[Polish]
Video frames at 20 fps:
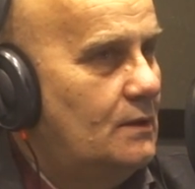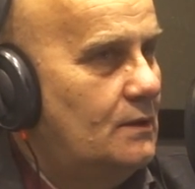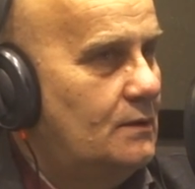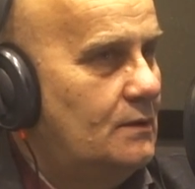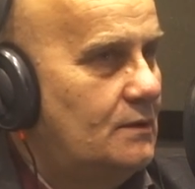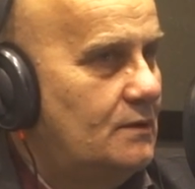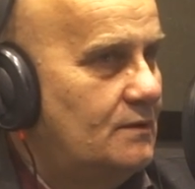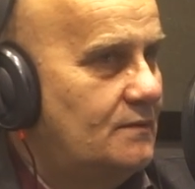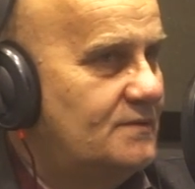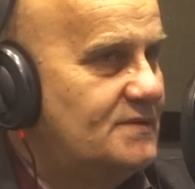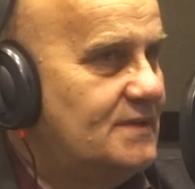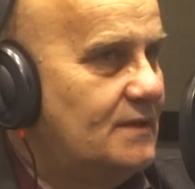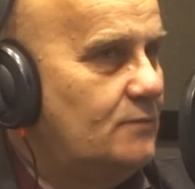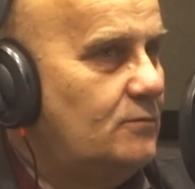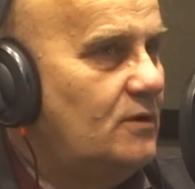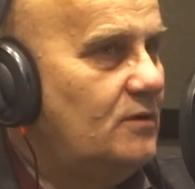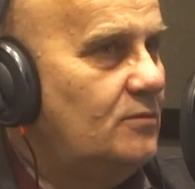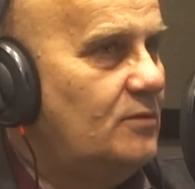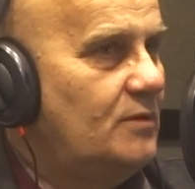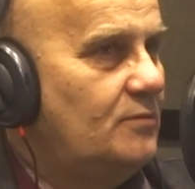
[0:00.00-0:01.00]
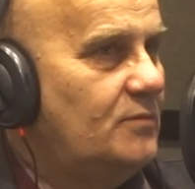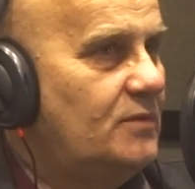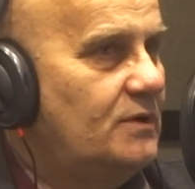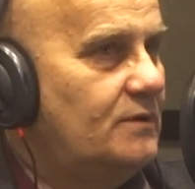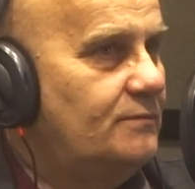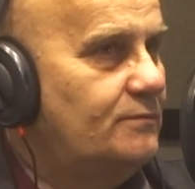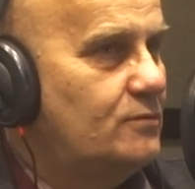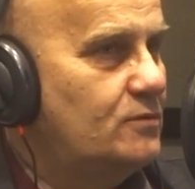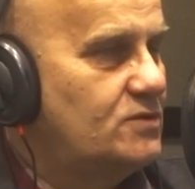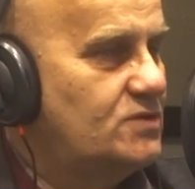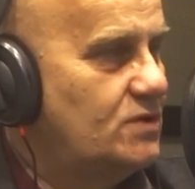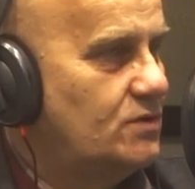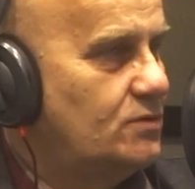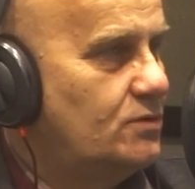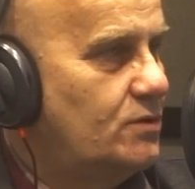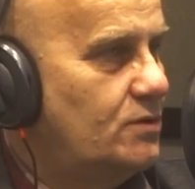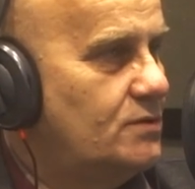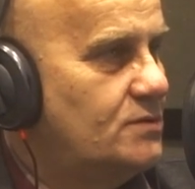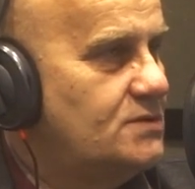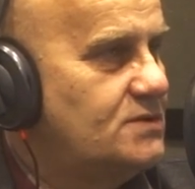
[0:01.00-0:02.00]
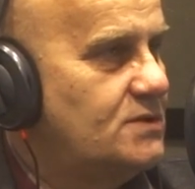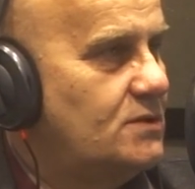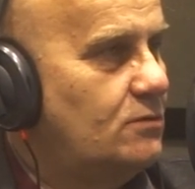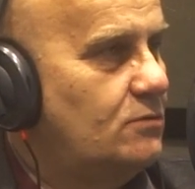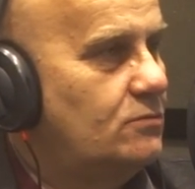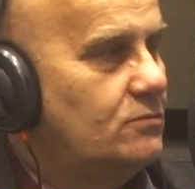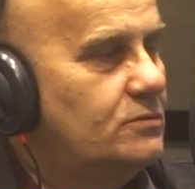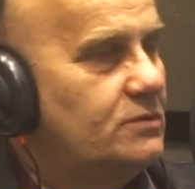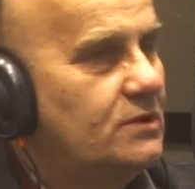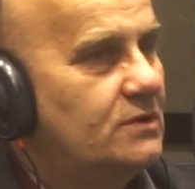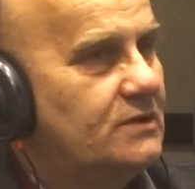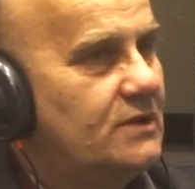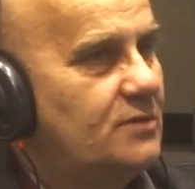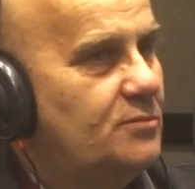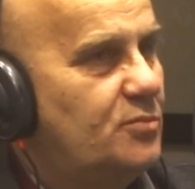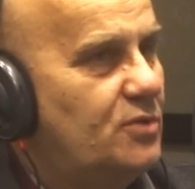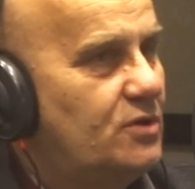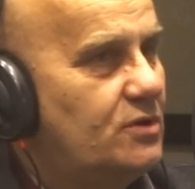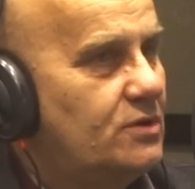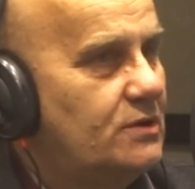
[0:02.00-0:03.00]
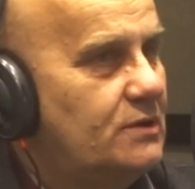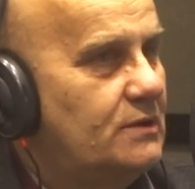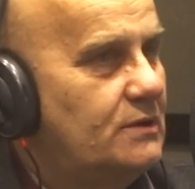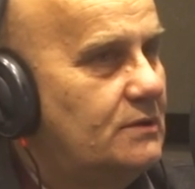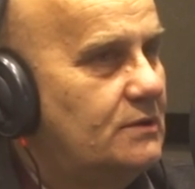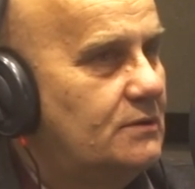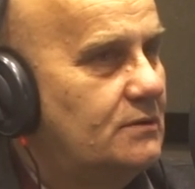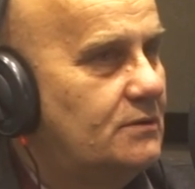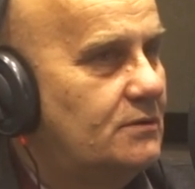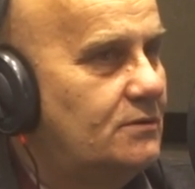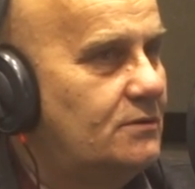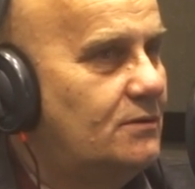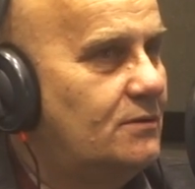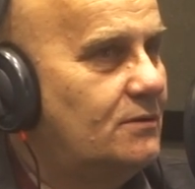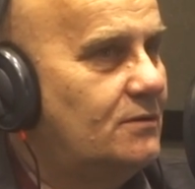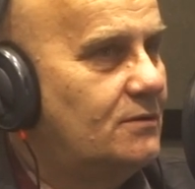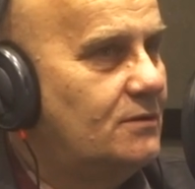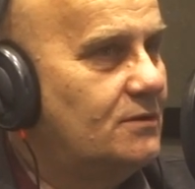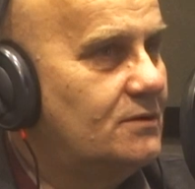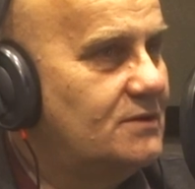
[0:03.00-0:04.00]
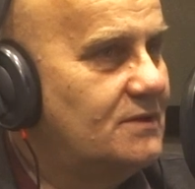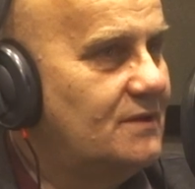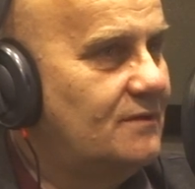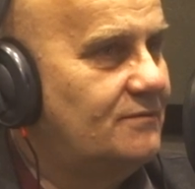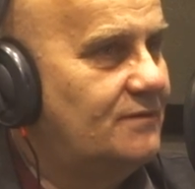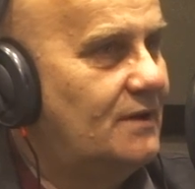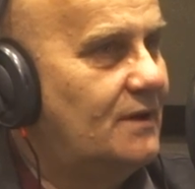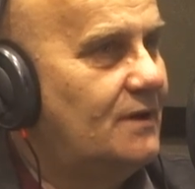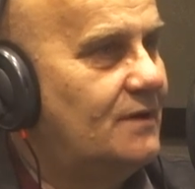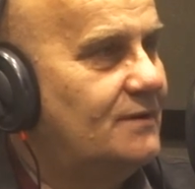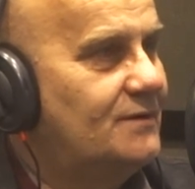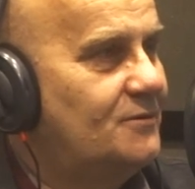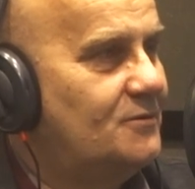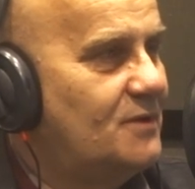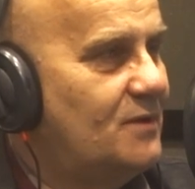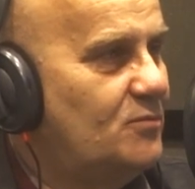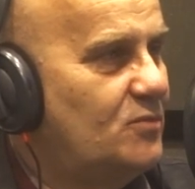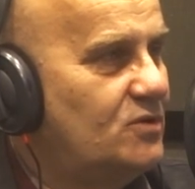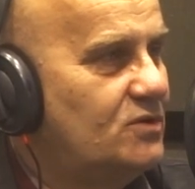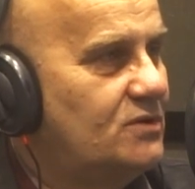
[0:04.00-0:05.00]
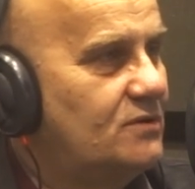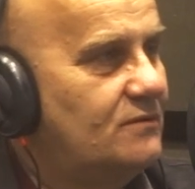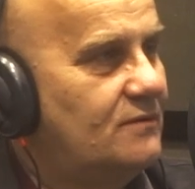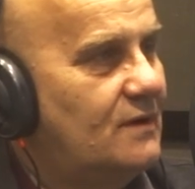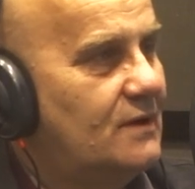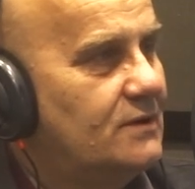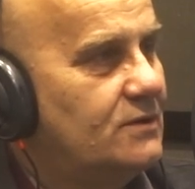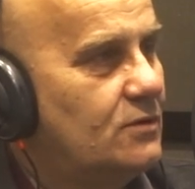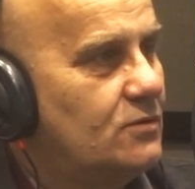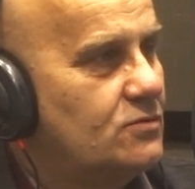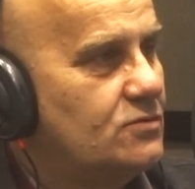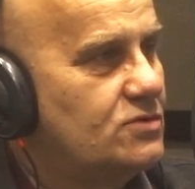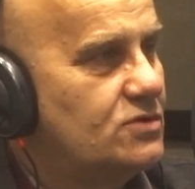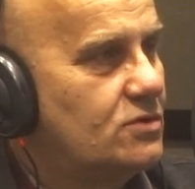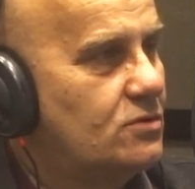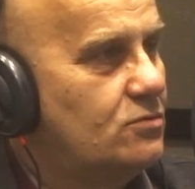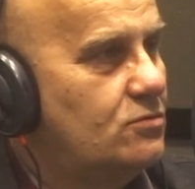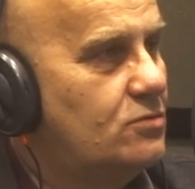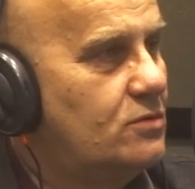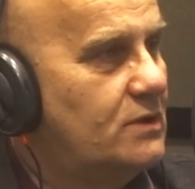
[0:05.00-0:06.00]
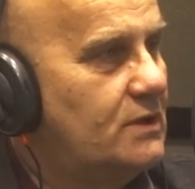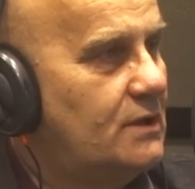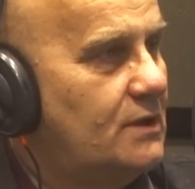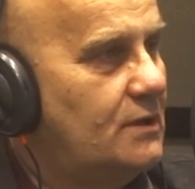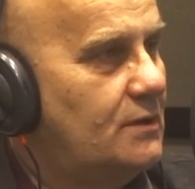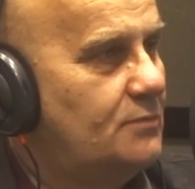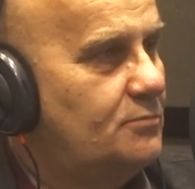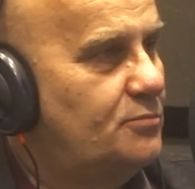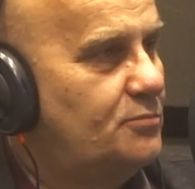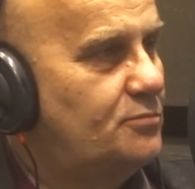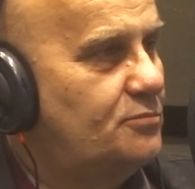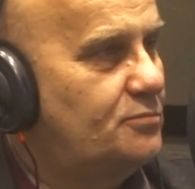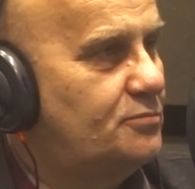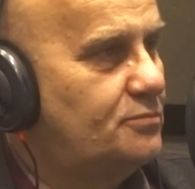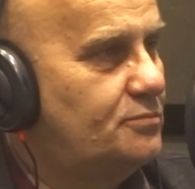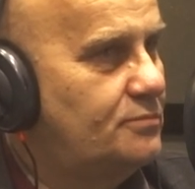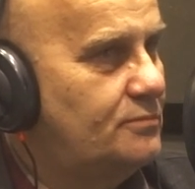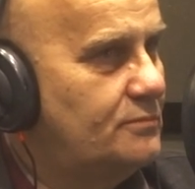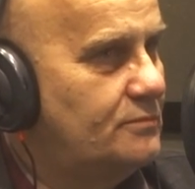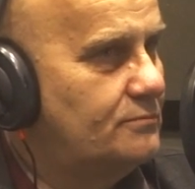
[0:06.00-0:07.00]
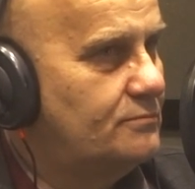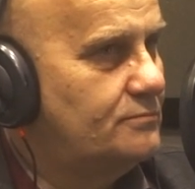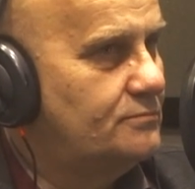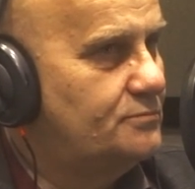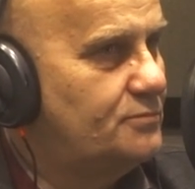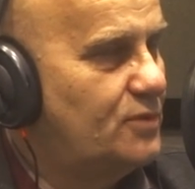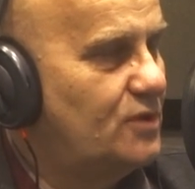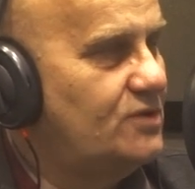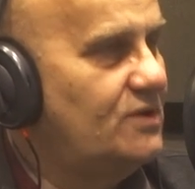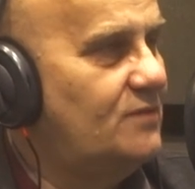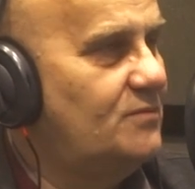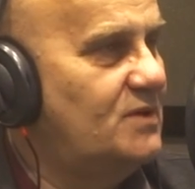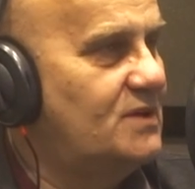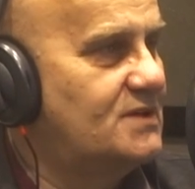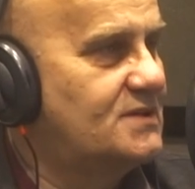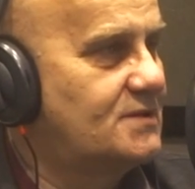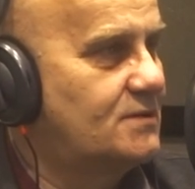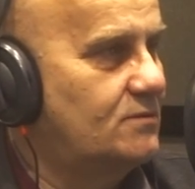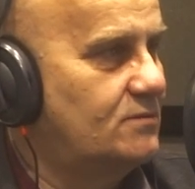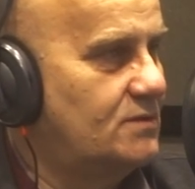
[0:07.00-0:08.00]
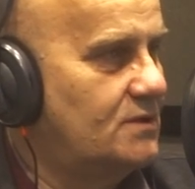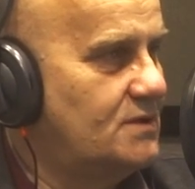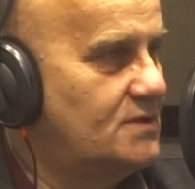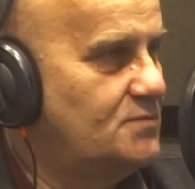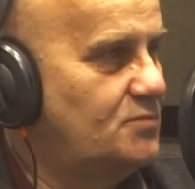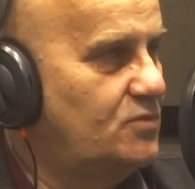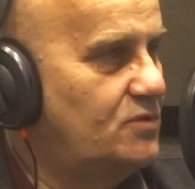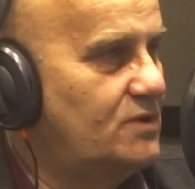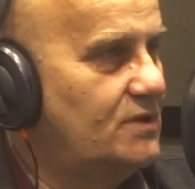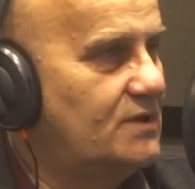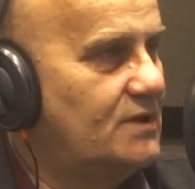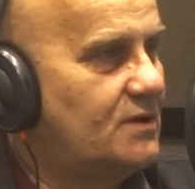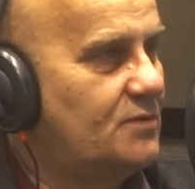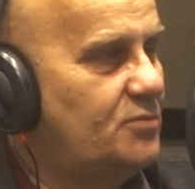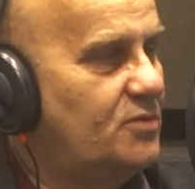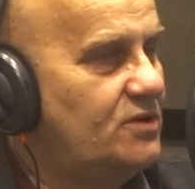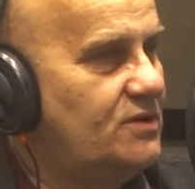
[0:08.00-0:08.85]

E, w stadłach mamy funkcjonującą do tej pory odnawianą, remontowaną szkółkę po niemiecką. To jest budynek po